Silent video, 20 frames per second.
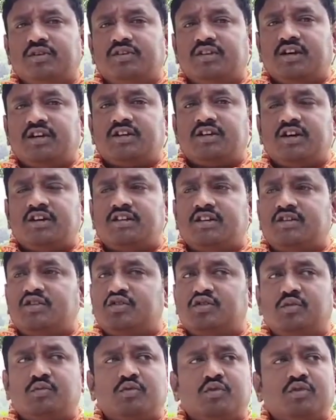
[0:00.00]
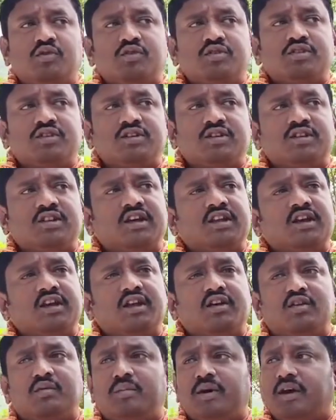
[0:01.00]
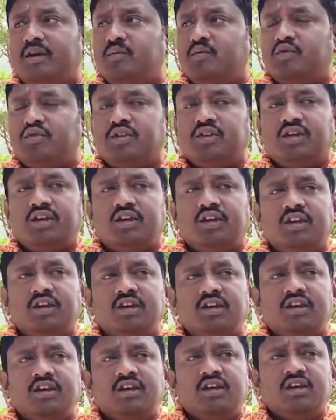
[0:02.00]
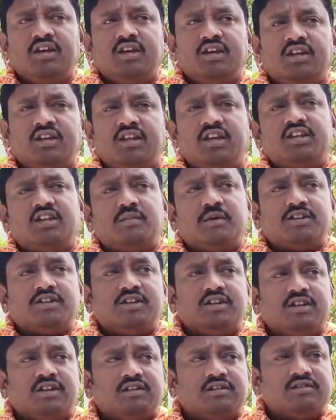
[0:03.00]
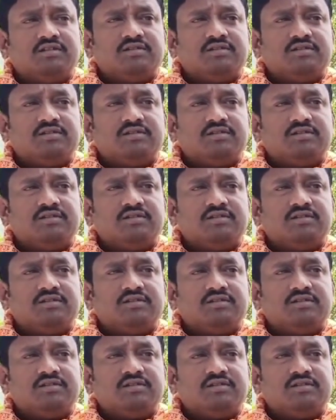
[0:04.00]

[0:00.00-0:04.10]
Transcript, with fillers: চারটে সাড়ে চারটের সময় ফোন করছে যে দাদা এরকম মায়ের মূর্তি দেখতে পাচ্ছি না